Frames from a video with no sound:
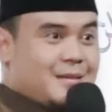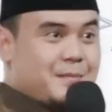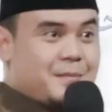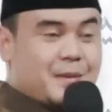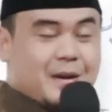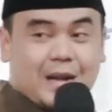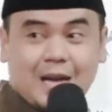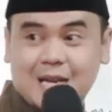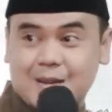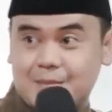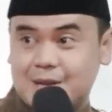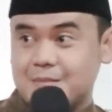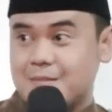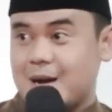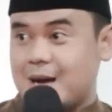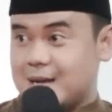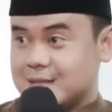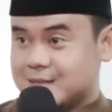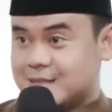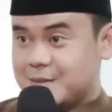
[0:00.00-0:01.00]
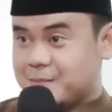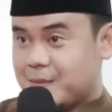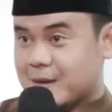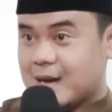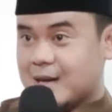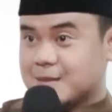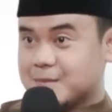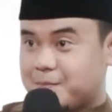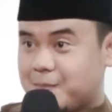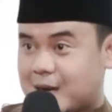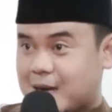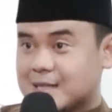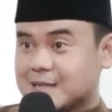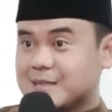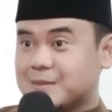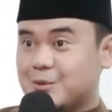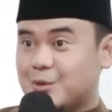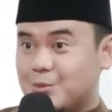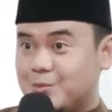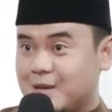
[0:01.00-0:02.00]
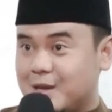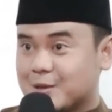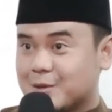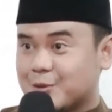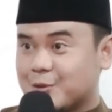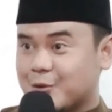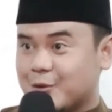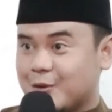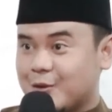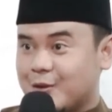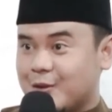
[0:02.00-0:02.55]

pernah Hilman bahas di pekan-pekan sebelumnya tuh.